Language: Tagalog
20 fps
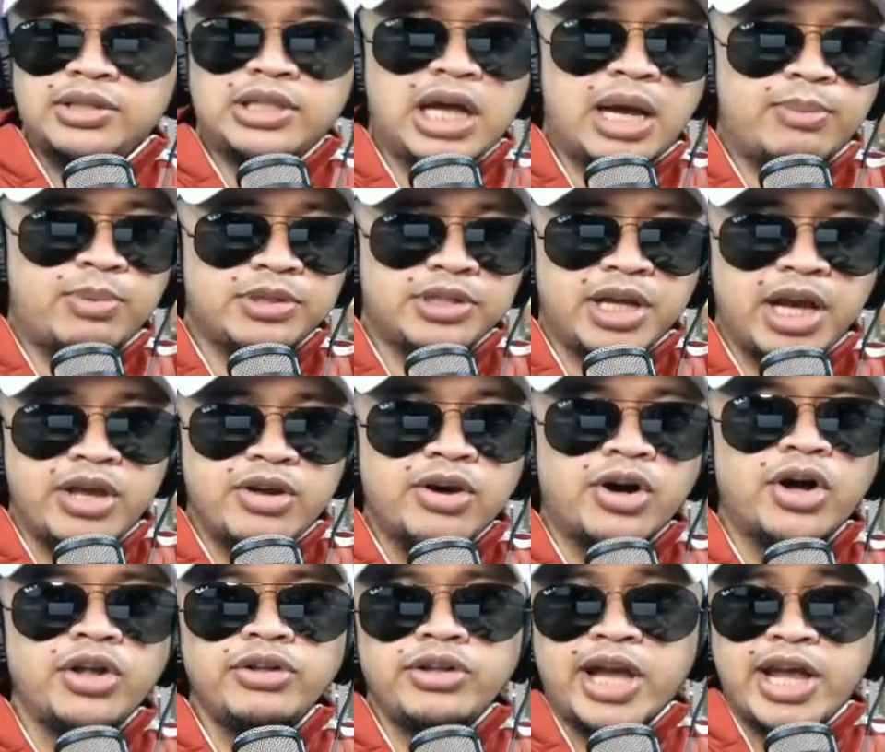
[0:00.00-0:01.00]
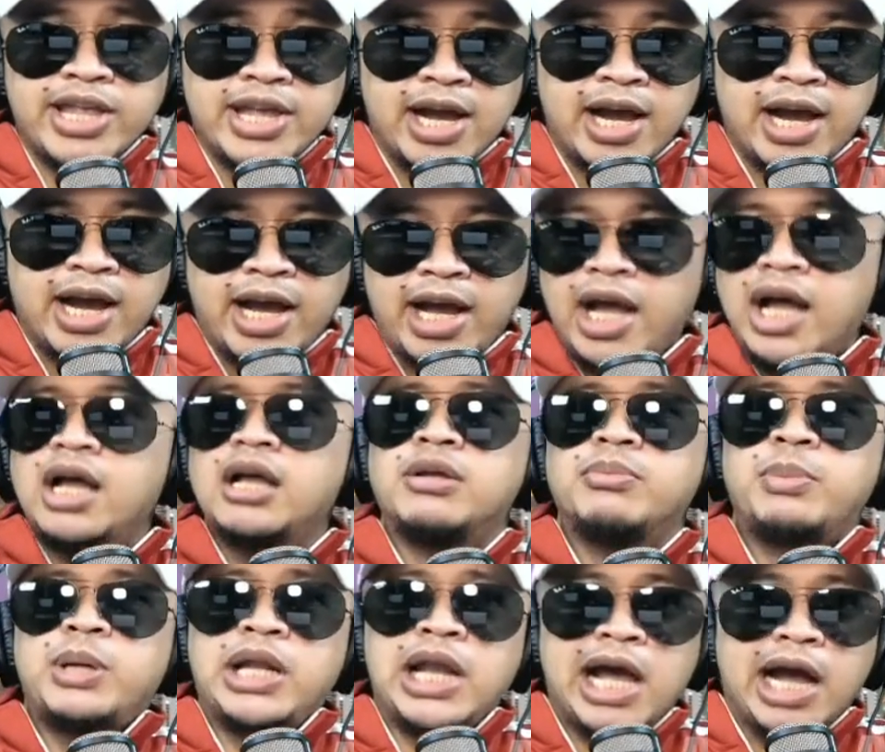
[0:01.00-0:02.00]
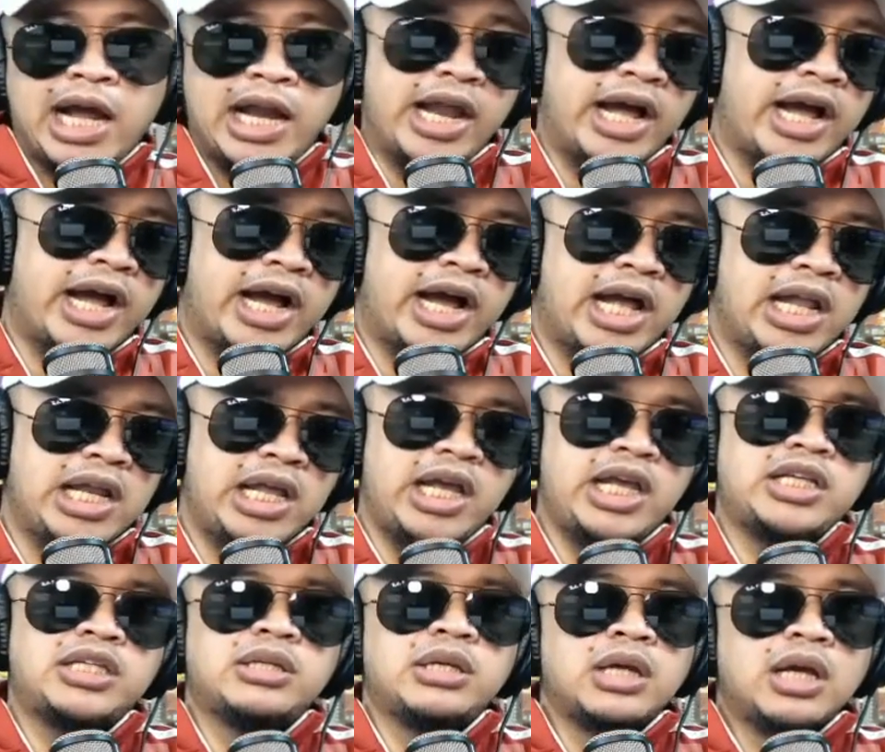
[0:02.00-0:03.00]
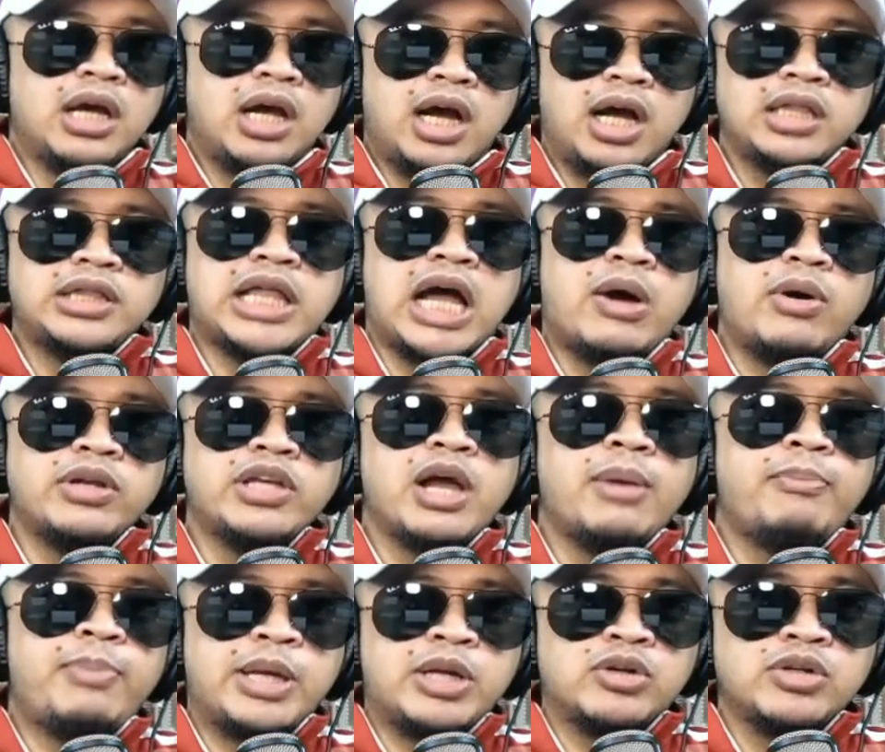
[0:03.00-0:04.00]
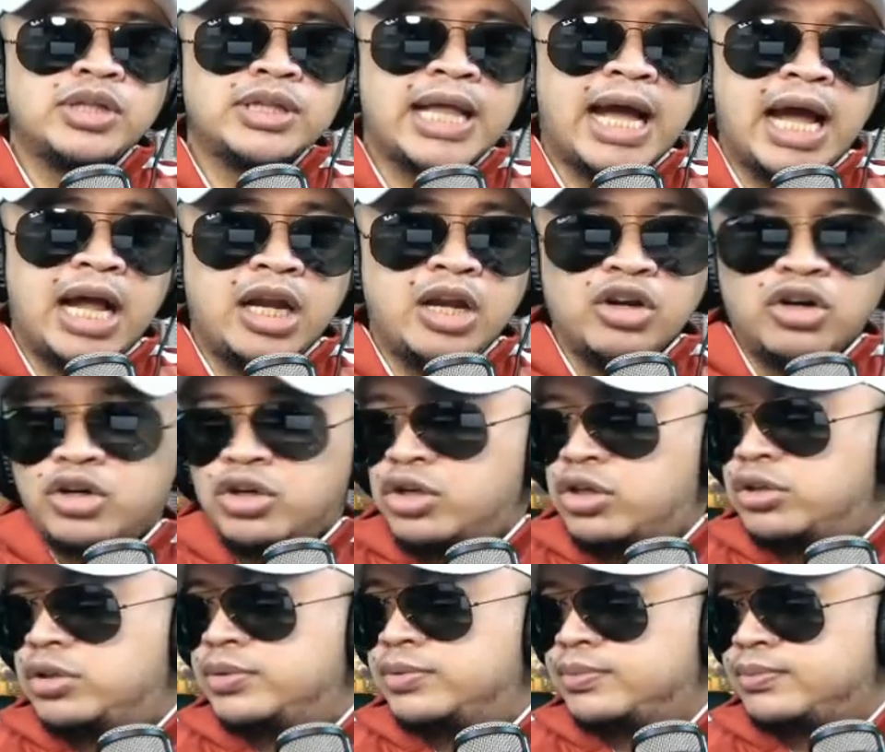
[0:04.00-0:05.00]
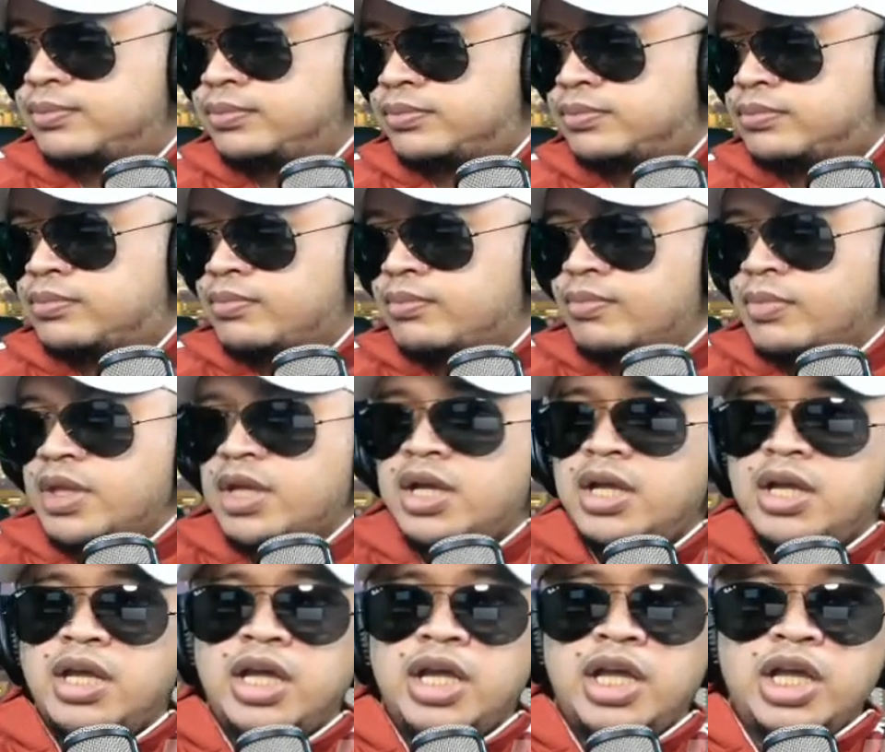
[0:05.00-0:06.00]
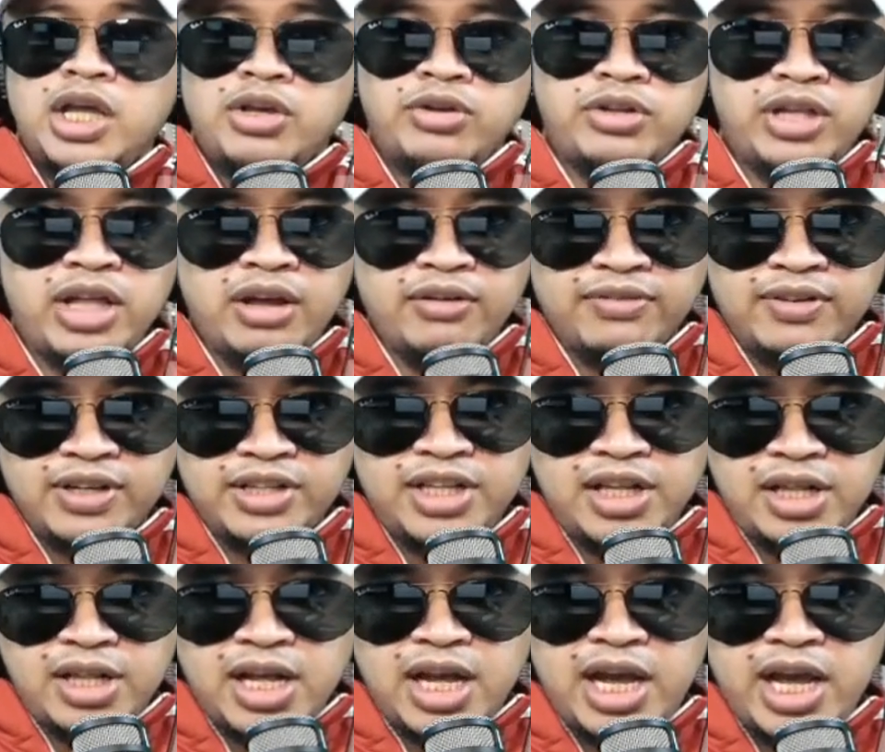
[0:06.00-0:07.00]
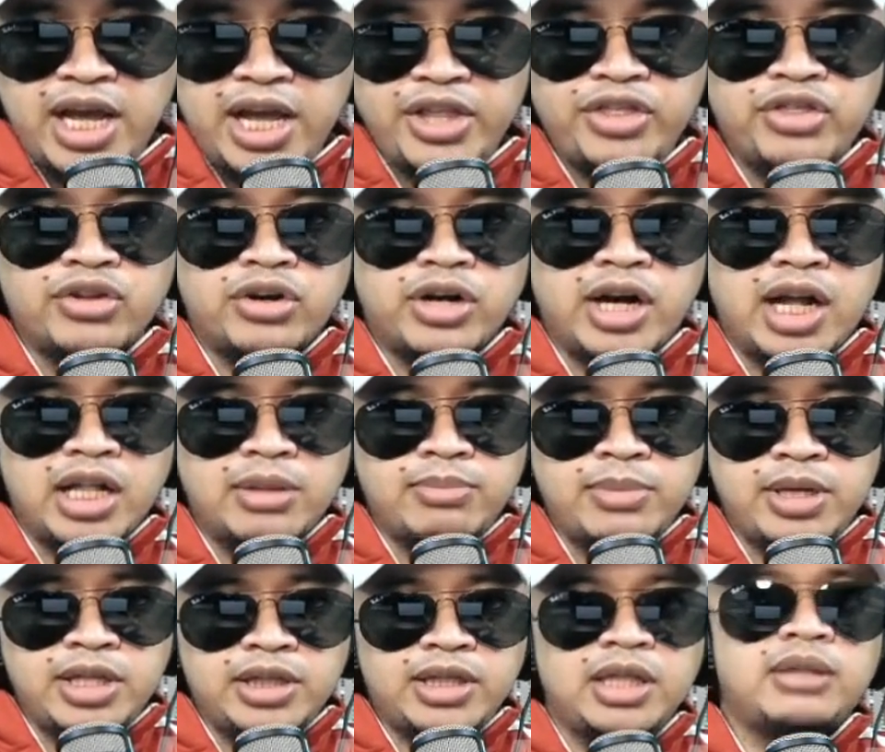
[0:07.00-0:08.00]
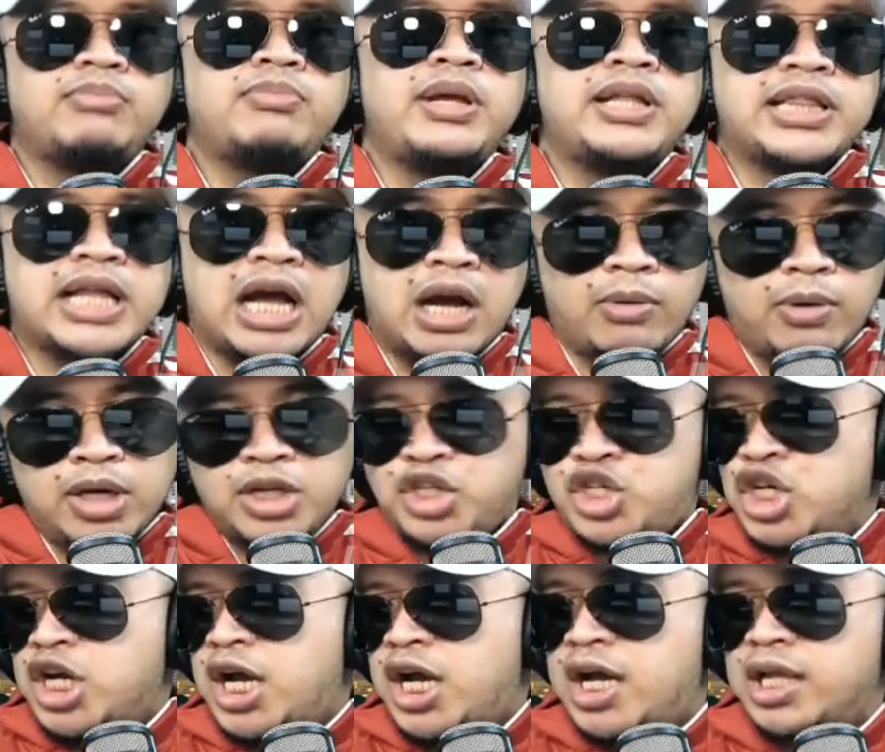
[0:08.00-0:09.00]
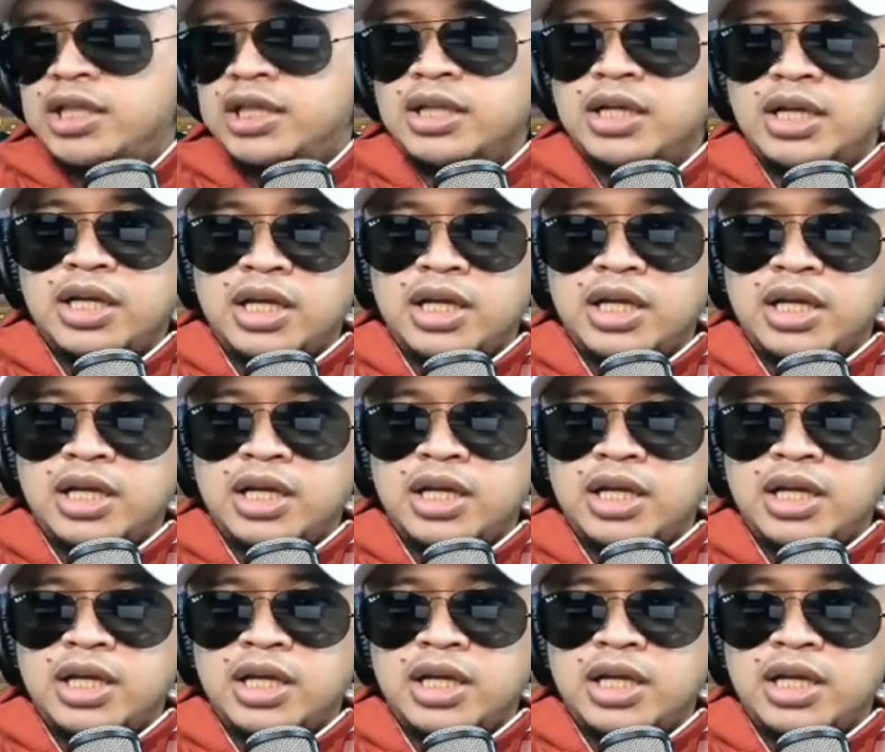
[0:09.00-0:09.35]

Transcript: O tapos gayon, ganyan ka, bigla ka lang aalis. Ang tawag diyan pikontalo. You never denied nor admitted May tawag dyan.